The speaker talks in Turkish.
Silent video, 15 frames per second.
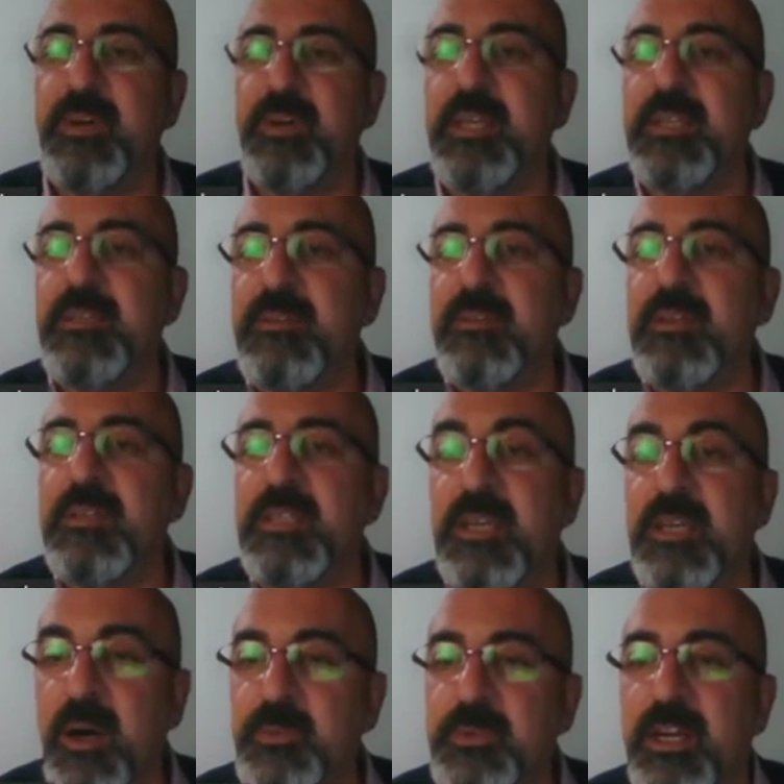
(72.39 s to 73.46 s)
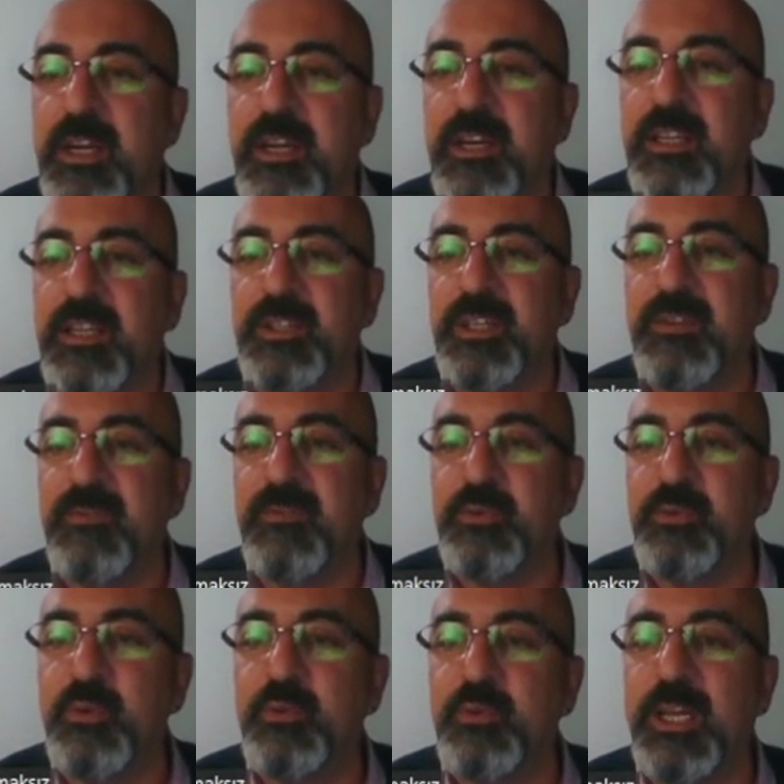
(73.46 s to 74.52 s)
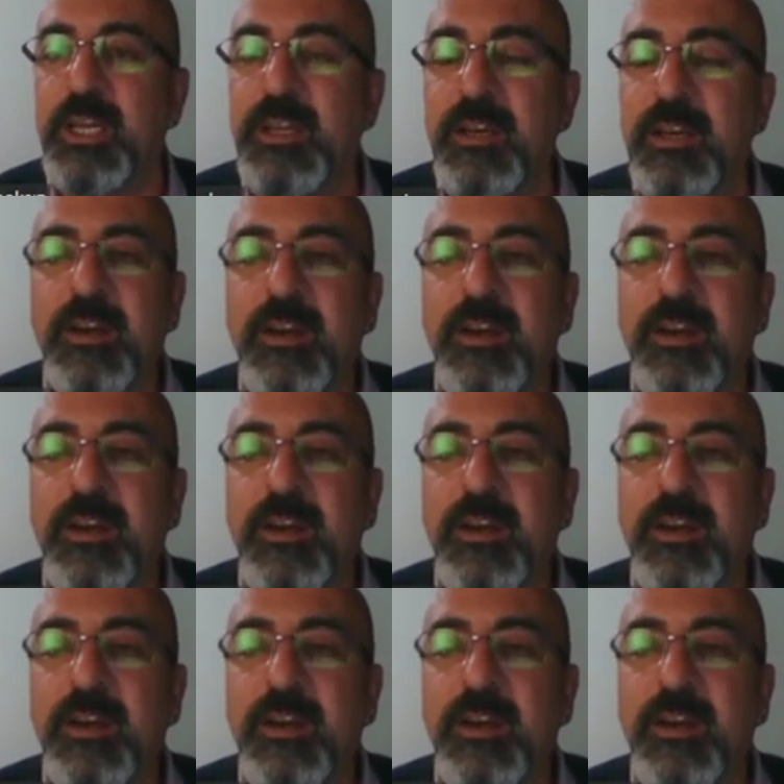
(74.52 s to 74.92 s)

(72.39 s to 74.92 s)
falan dikapçı arkadaşlarım var çok güzel.